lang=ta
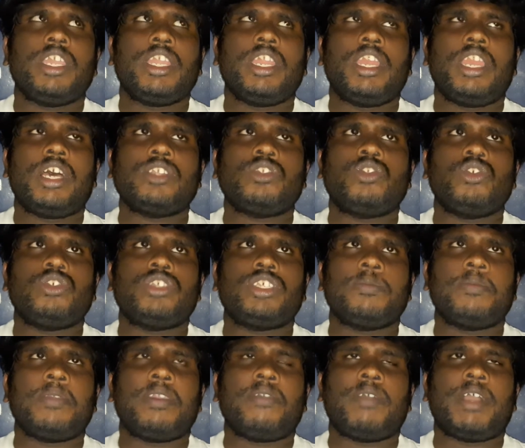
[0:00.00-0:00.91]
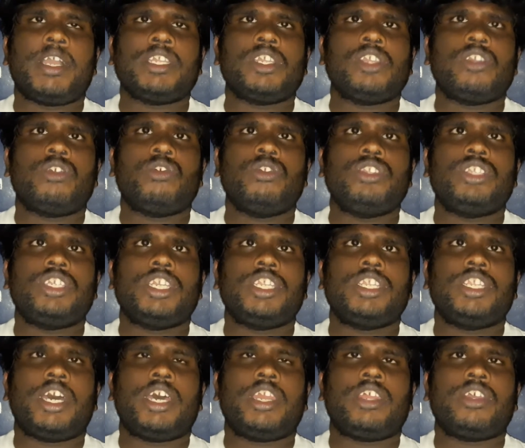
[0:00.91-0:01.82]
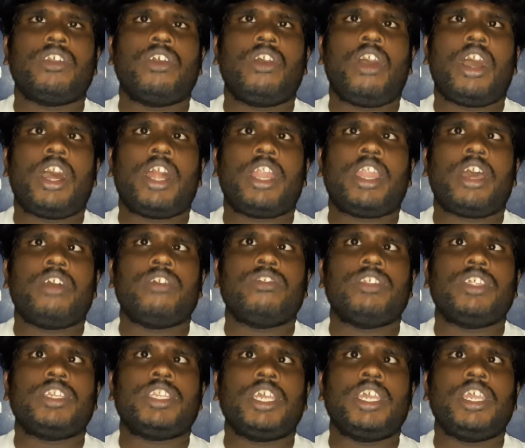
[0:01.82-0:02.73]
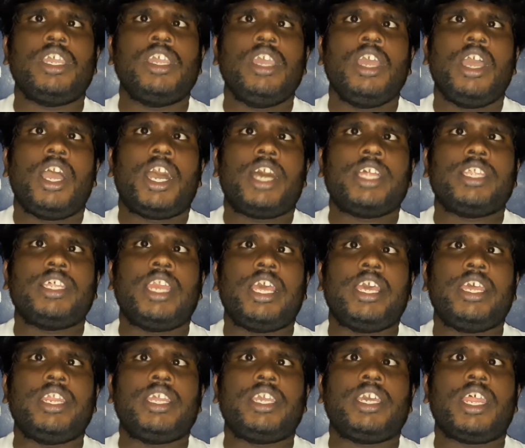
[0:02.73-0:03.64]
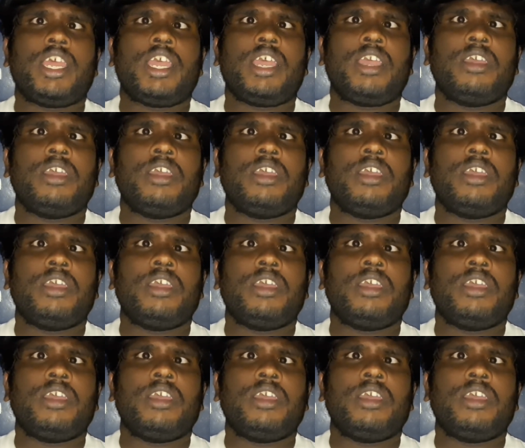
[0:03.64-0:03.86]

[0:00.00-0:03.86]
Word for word: எல்லா ஜூஸையுமே வாங்கி குடிச்சிட்டு தான் இருக்கோம் ஆனால் வந்துட்டு அதில் இருக்கிற